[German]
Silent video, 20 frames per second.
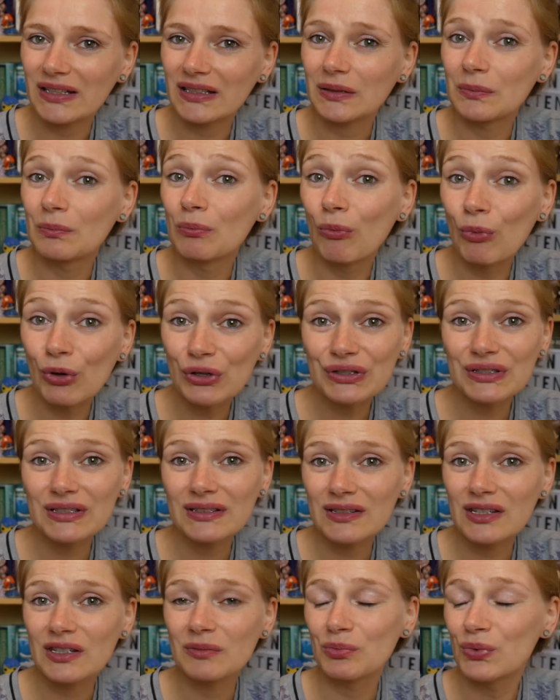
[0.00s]
ich muss
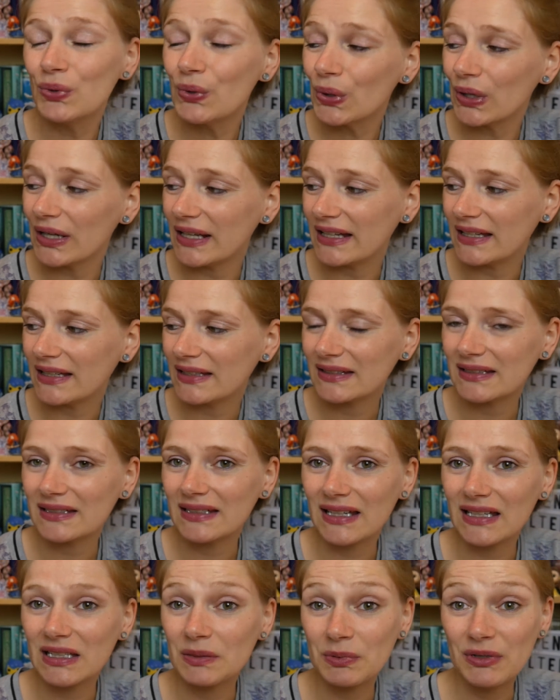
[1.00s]
dieses Buch lesen,
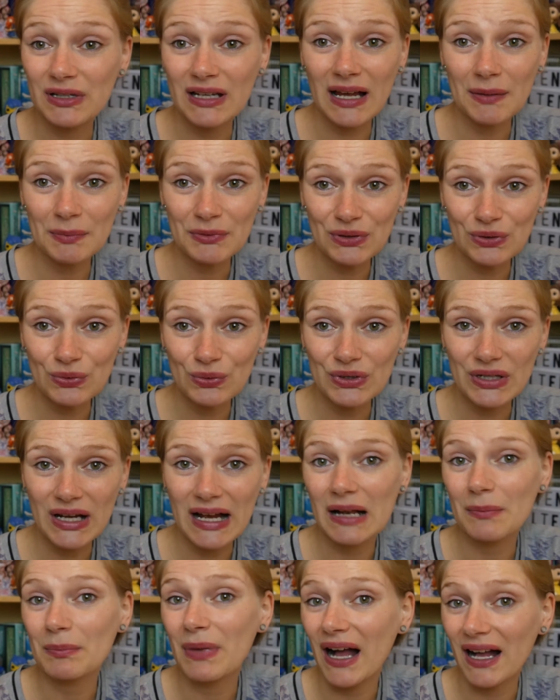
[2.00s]
denn ich bin ein absoluter
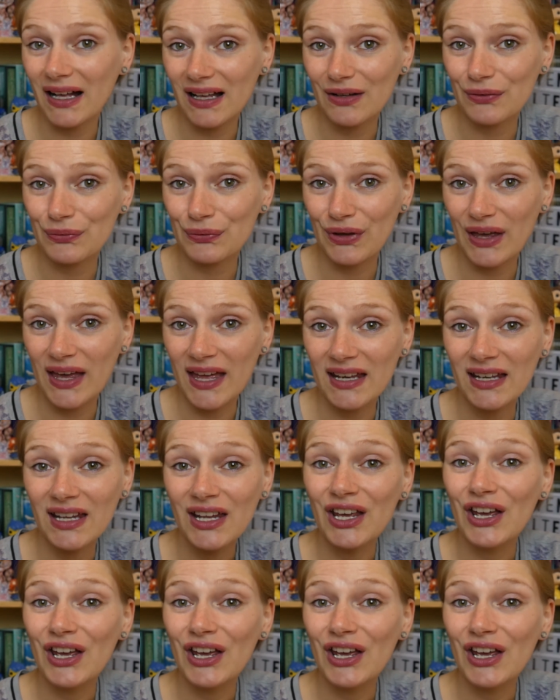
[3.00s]
Alpaka-Fan